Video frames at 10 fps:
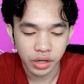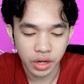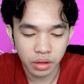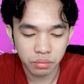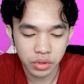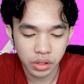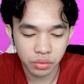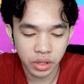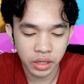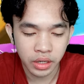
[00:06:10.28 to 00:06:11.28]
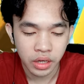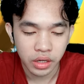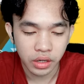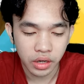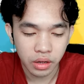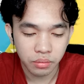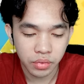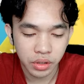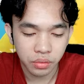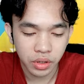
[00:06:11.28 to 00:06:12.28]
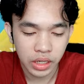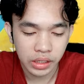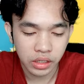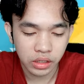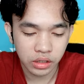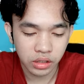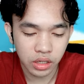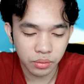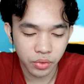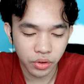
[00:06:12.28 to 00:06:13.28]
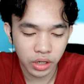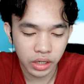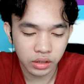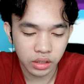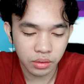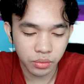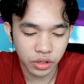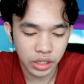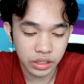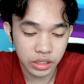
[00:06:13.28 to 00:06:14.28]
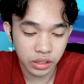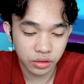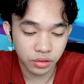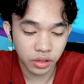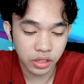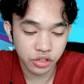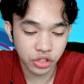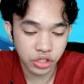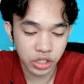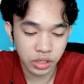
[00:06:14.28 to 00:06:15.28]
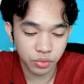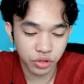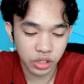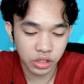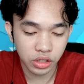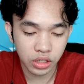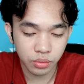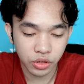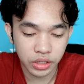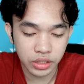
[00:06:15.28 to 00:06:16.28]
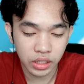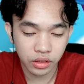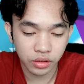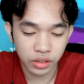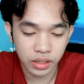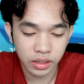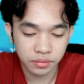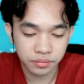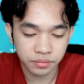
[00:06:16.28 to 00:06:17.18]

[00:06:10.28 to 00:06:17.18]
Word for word: number one, number one kita tidak boleh, tidak boleh jatuh guys. Di sini pun kita tidak boleh jatuh ya.